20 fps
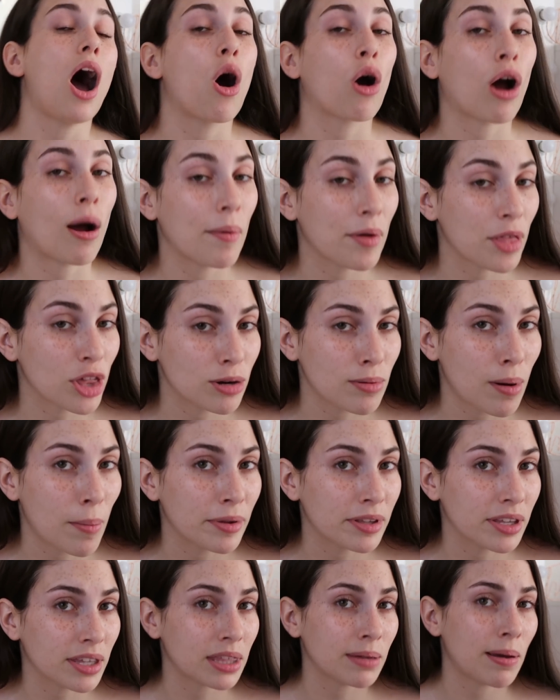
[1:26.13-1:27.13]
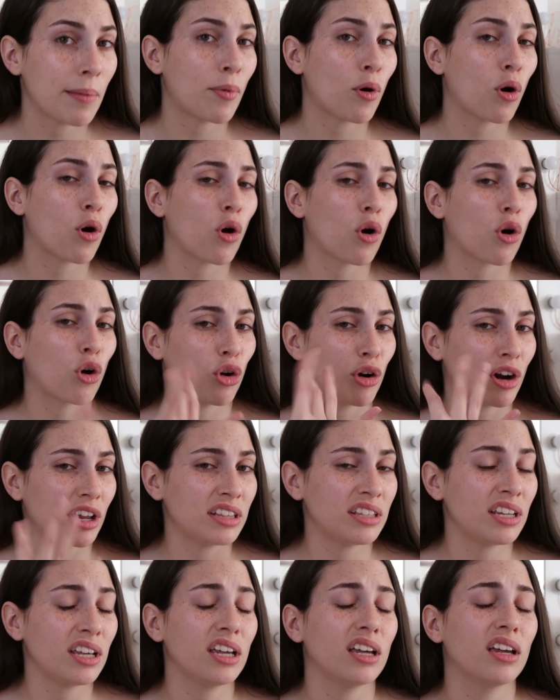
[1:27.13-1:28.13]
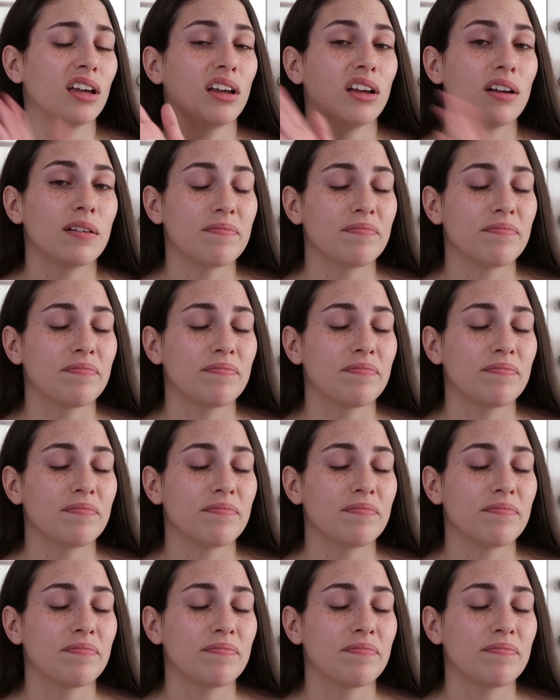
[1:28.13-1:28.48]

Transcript: aunque a veces no me apetece, me pongo colorete,